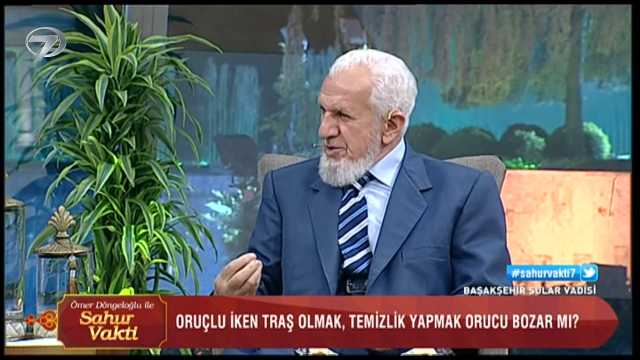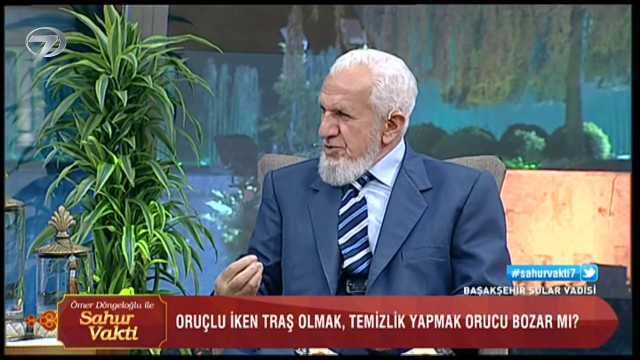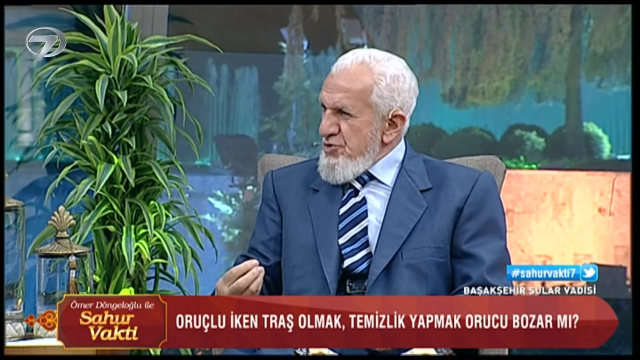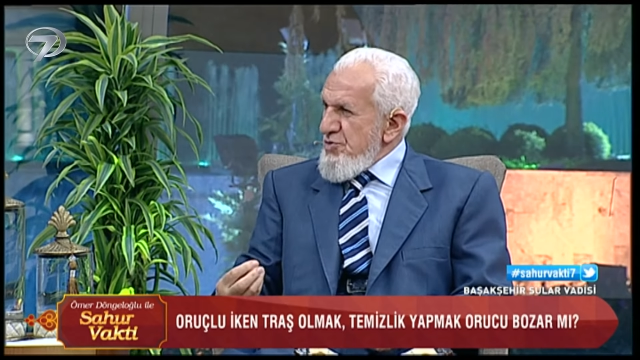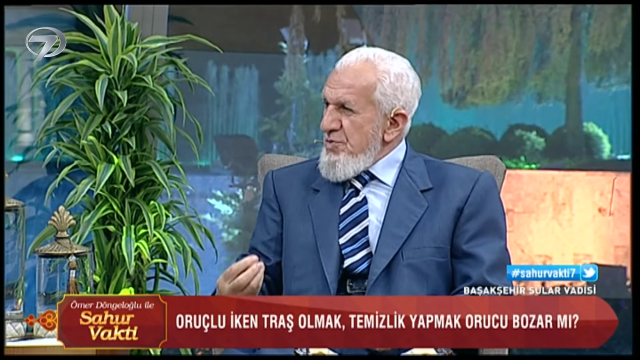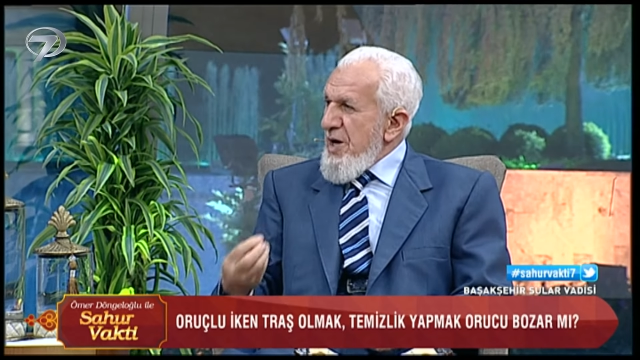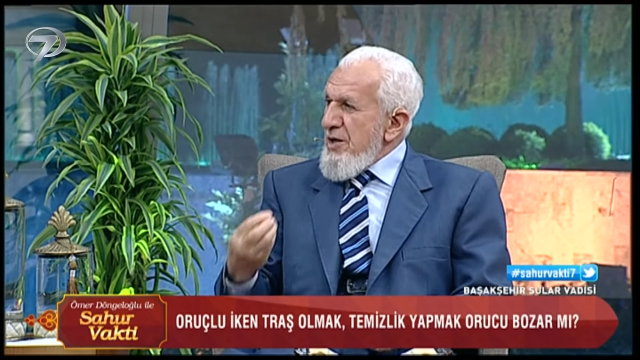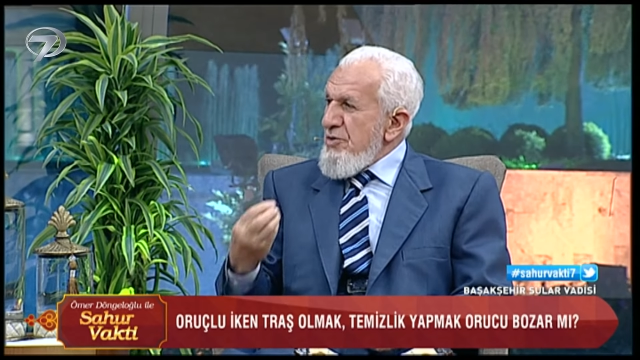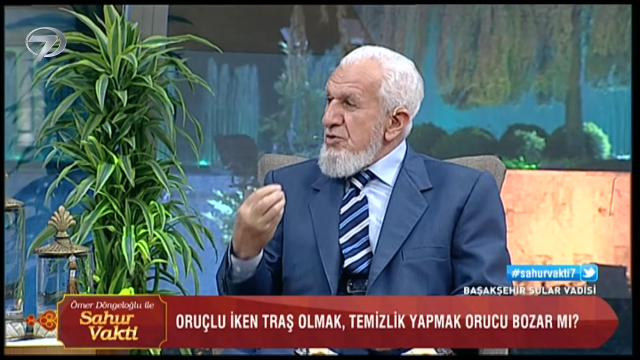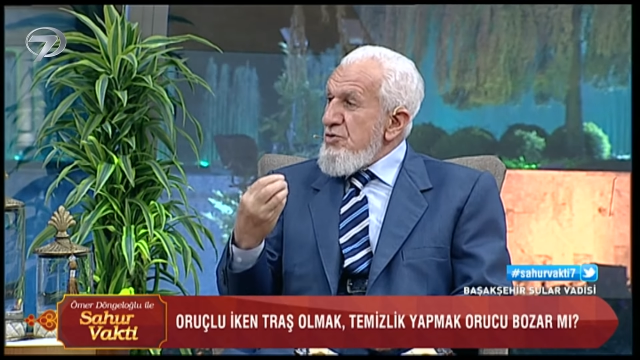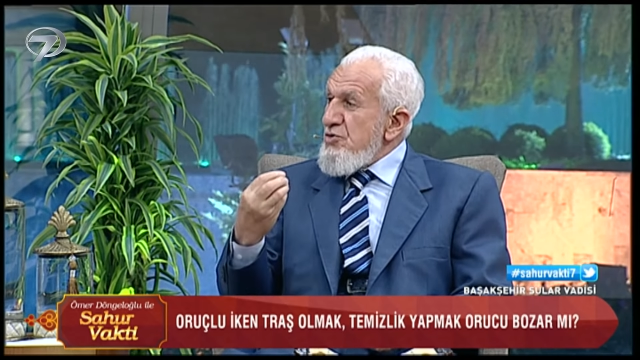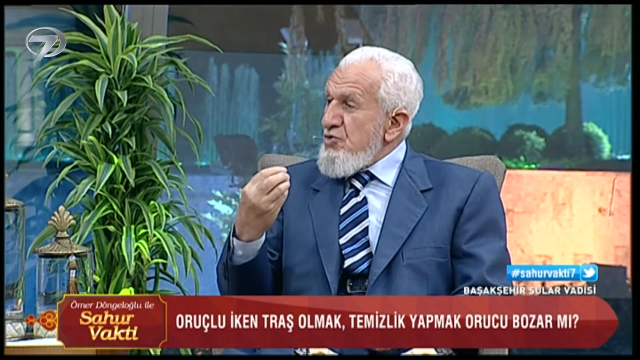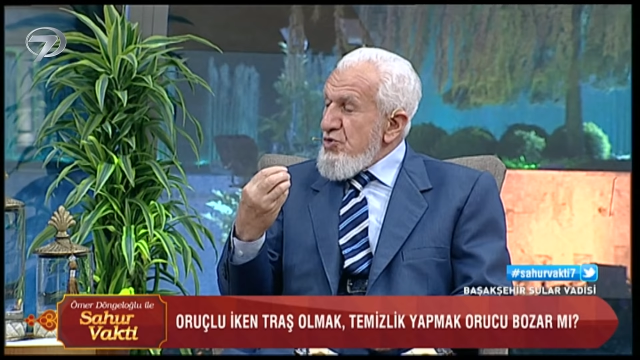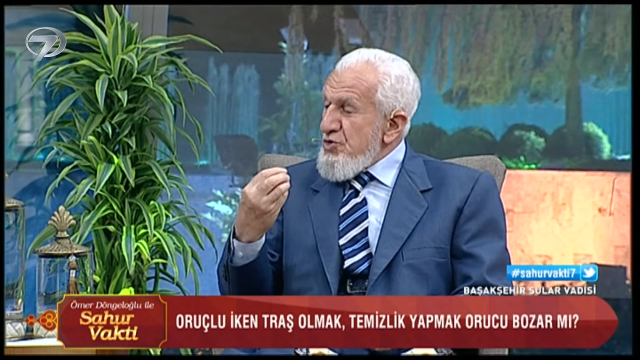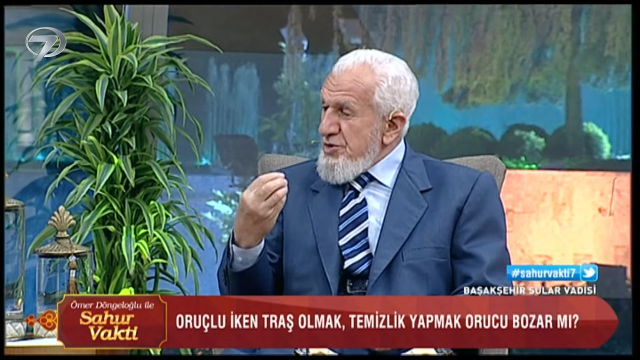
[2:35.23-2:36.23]
Cuma günü
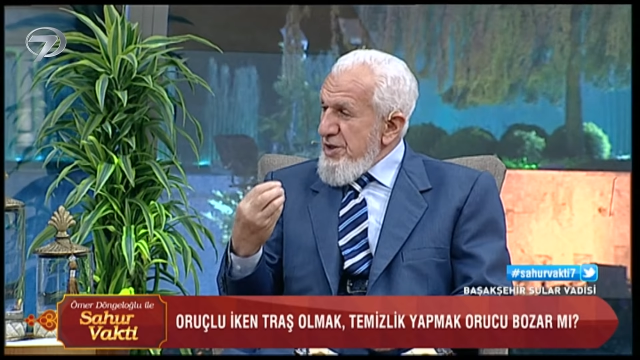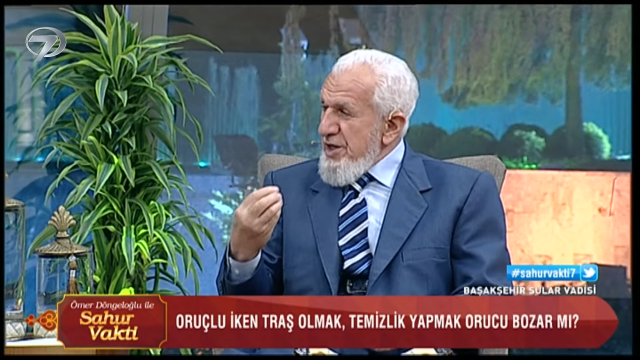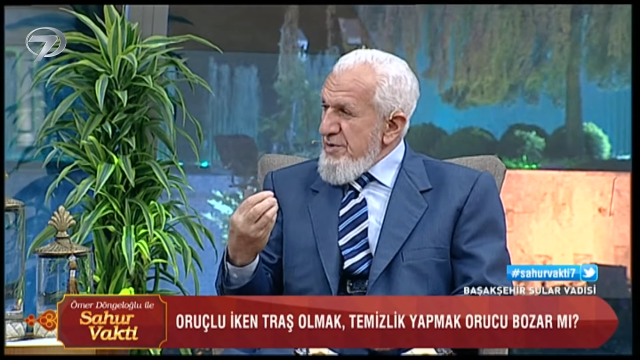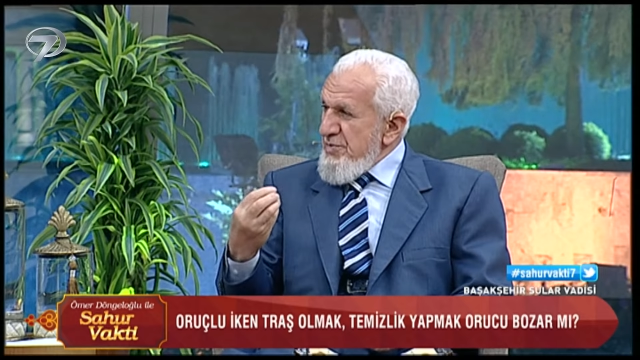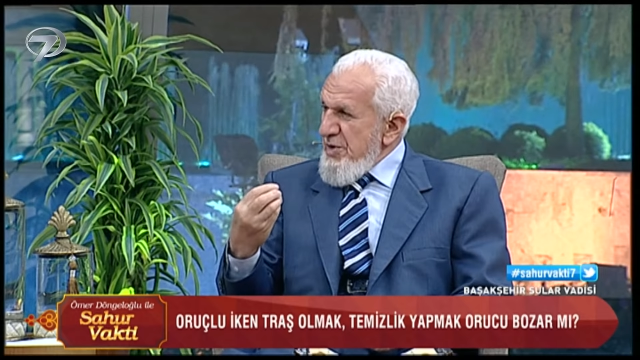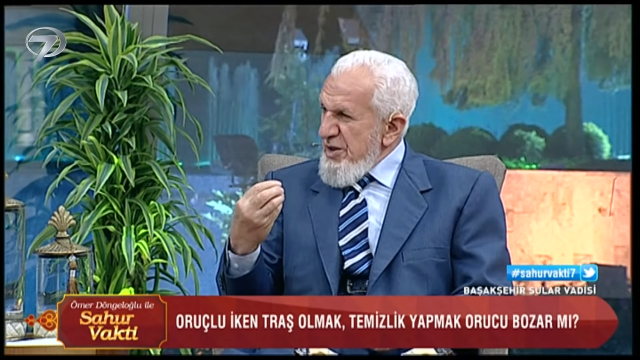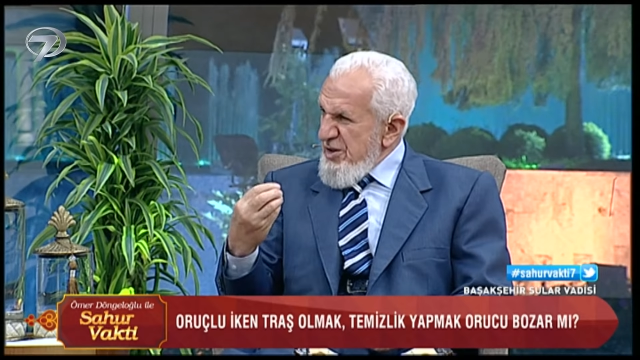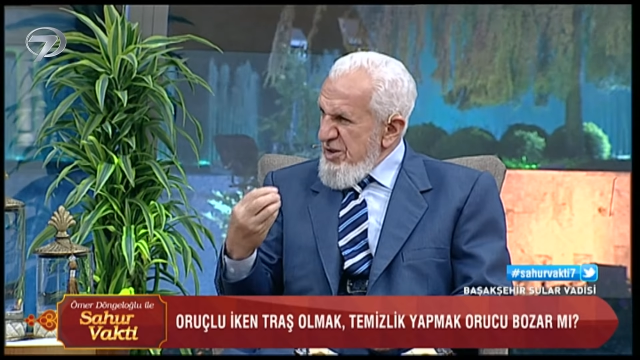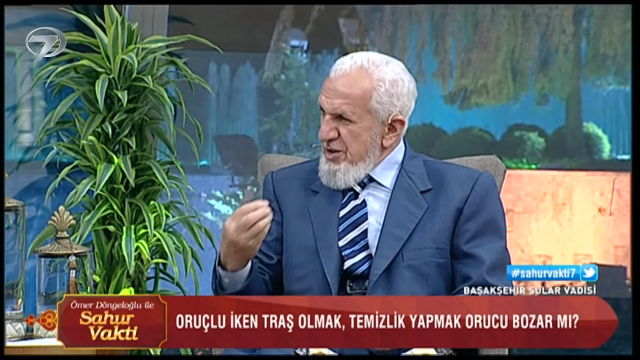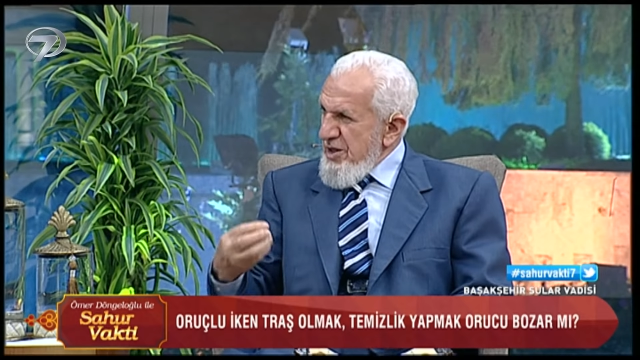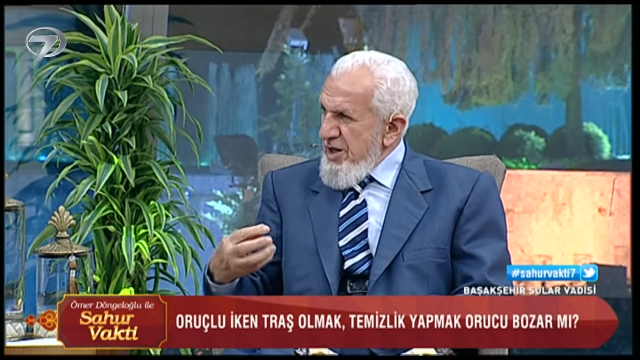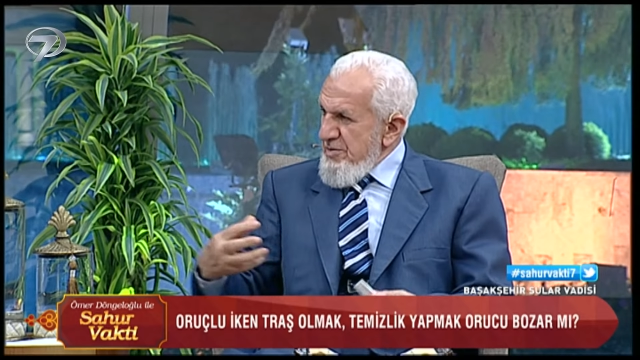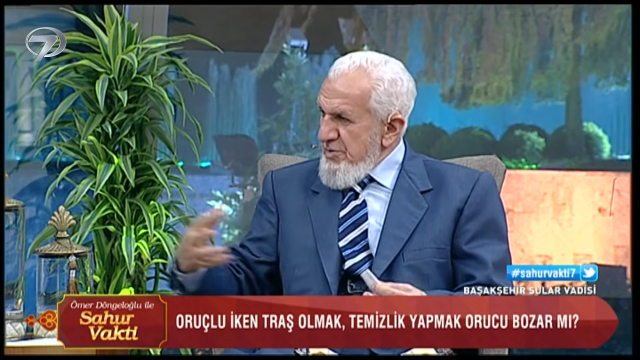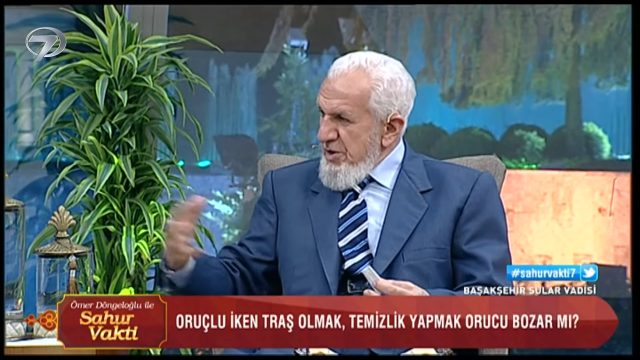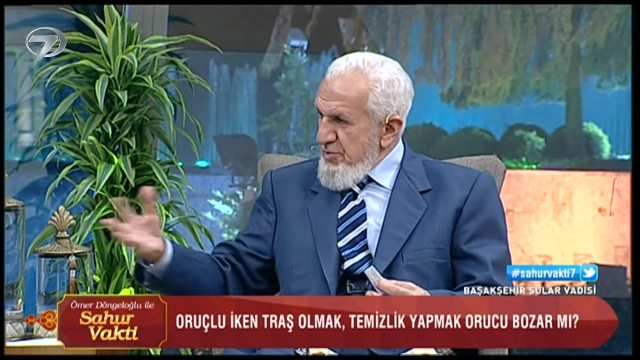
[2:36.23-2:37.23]
gusletmek,
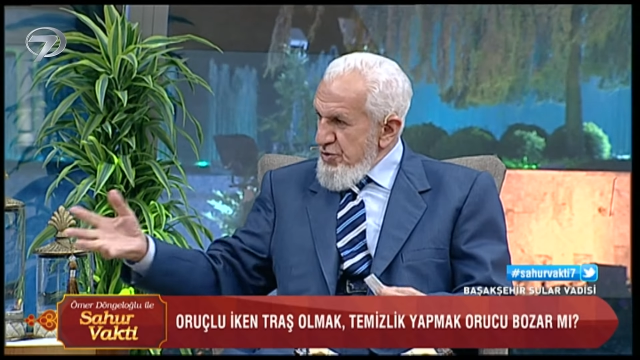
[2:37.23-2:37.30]
yıkanmak,